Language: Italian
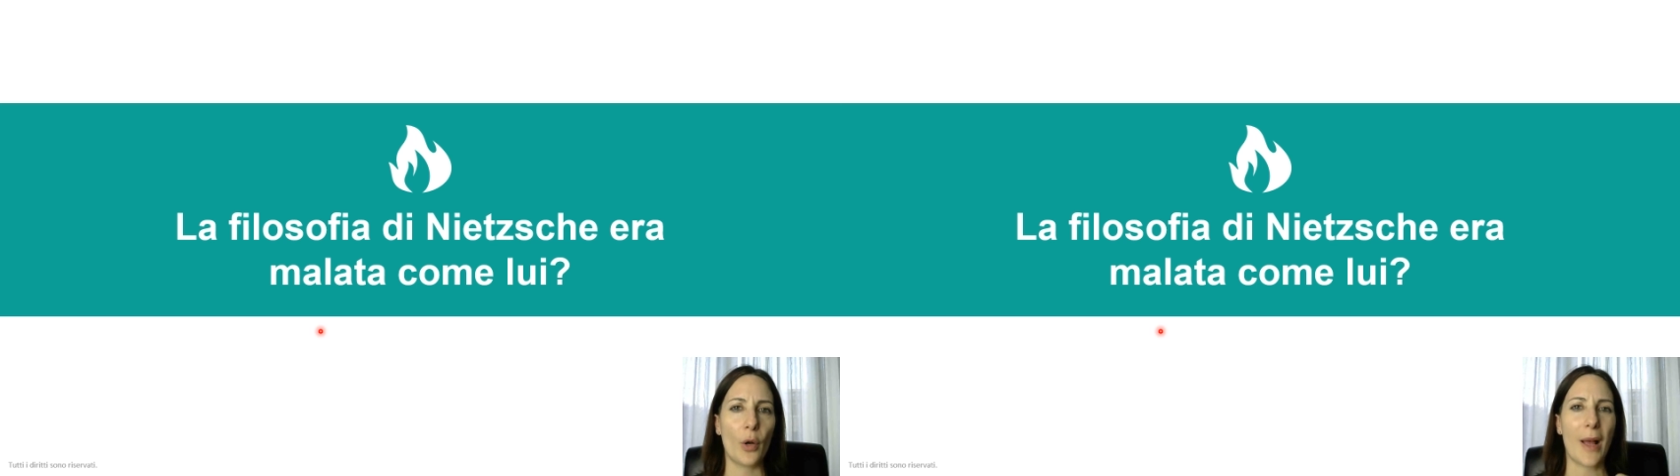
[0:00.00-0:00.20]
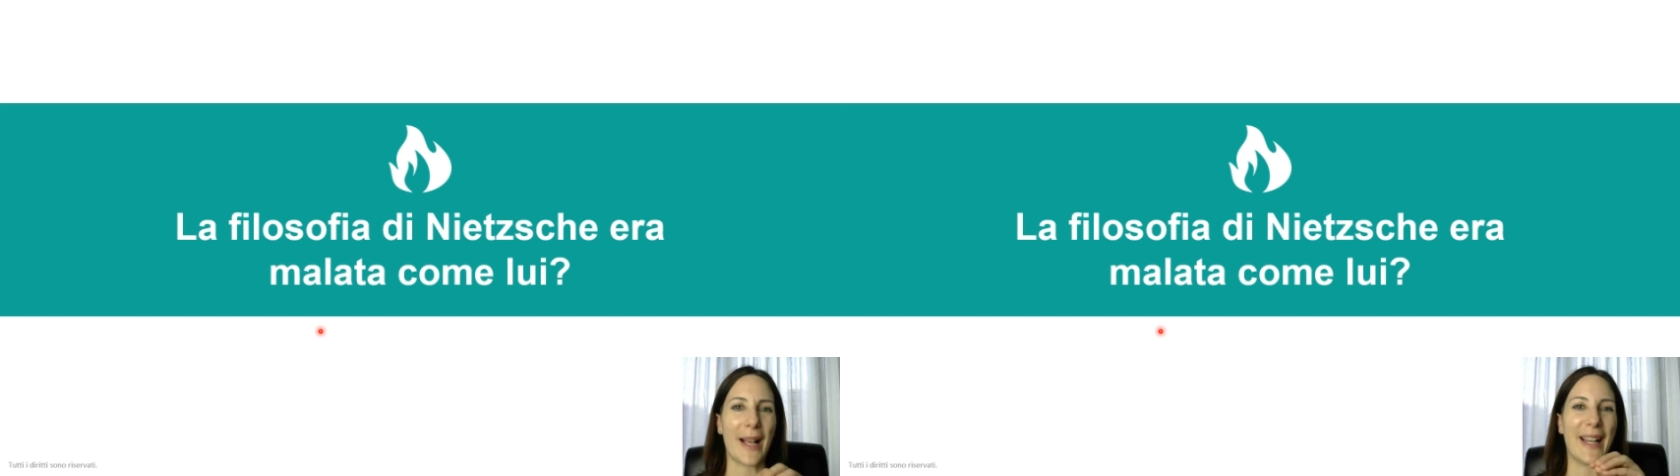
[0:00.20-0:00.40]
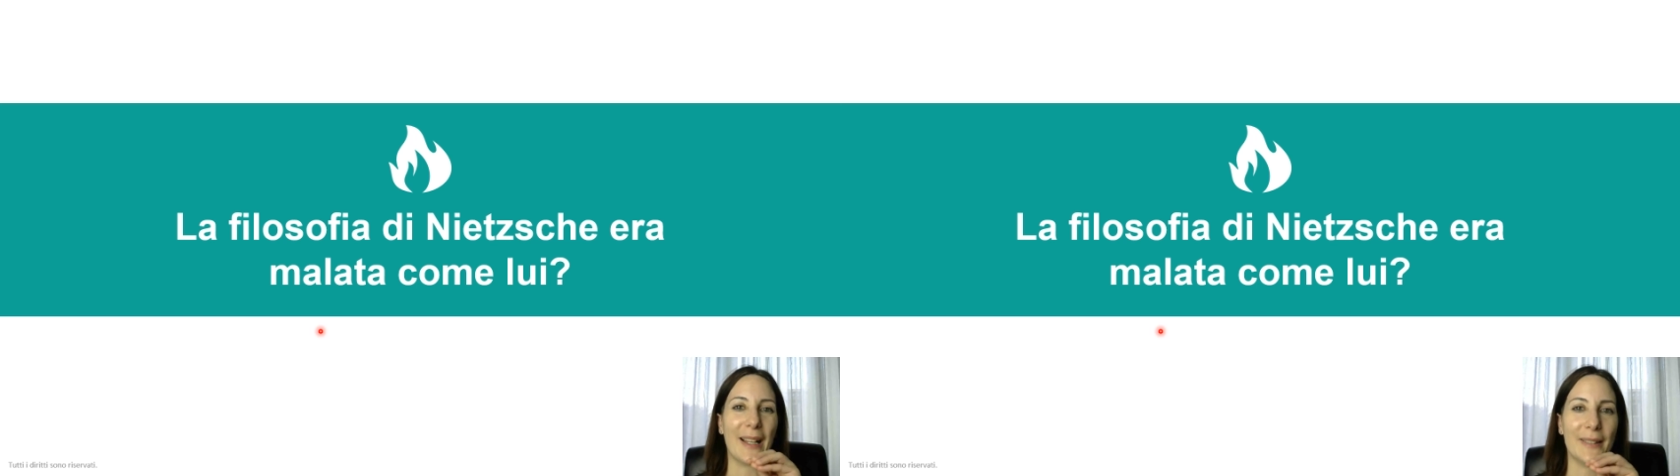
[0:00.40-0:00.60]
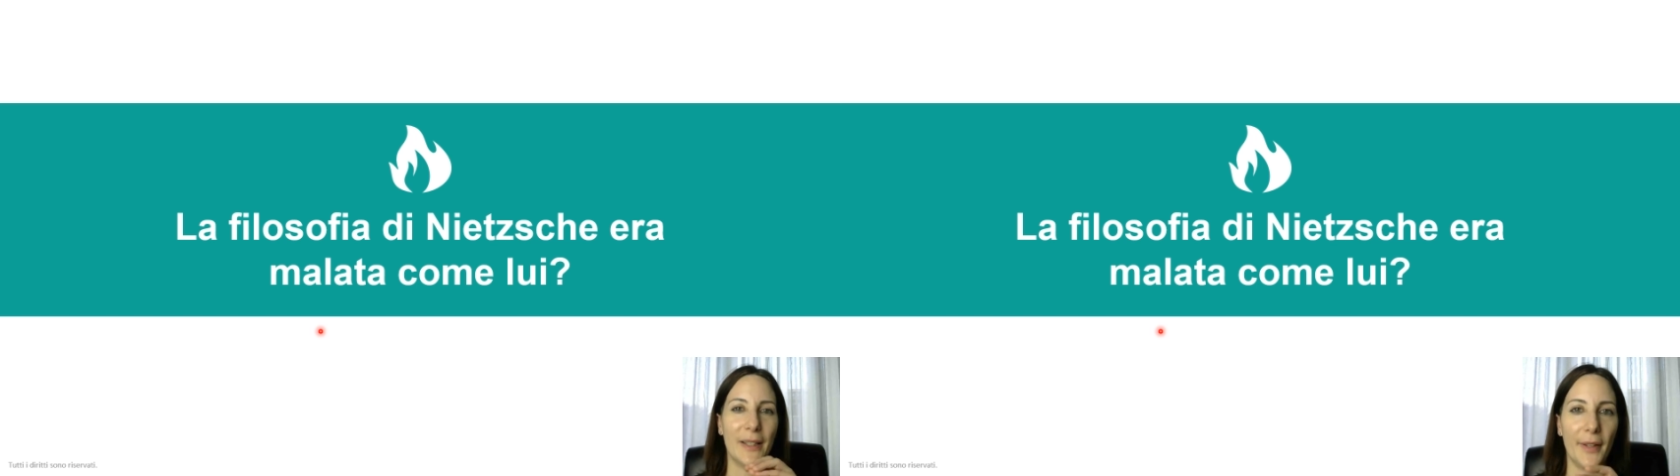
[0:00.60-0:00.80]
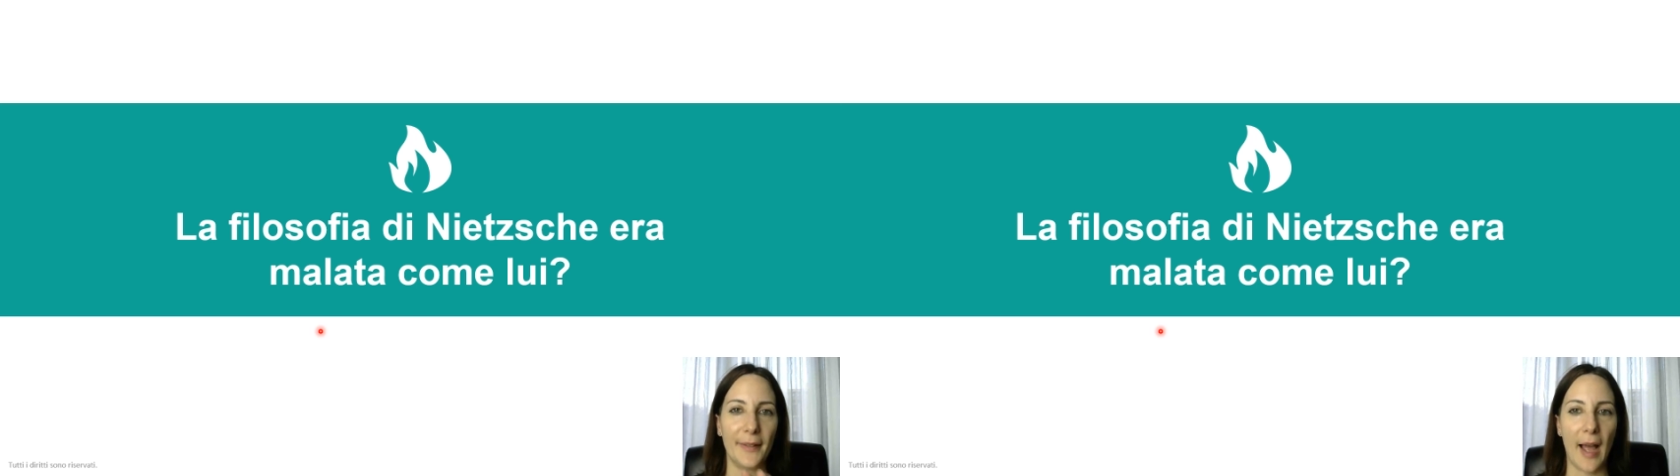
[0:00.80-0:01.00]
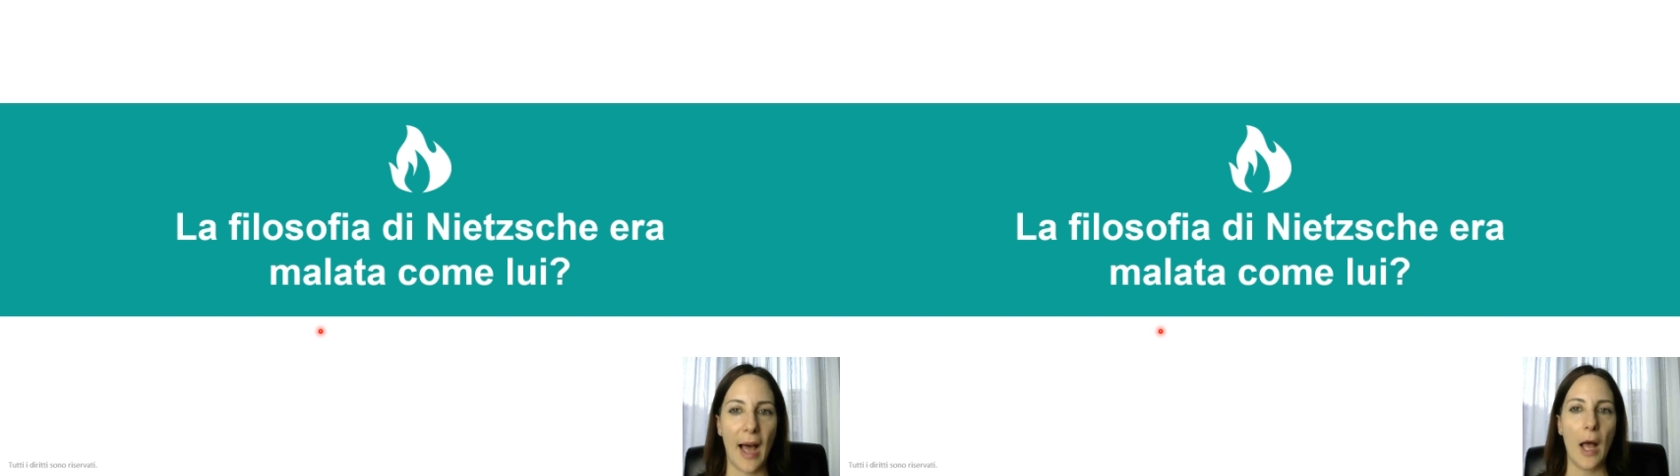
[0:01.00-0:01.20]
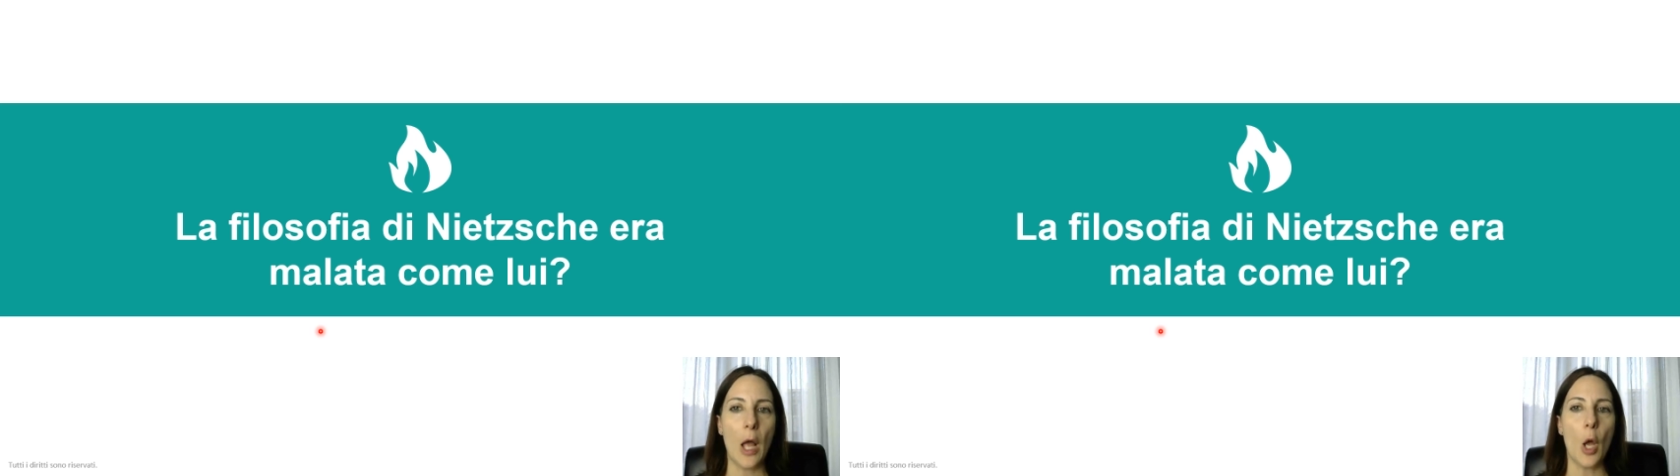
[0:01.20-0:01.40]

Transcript: una creatività,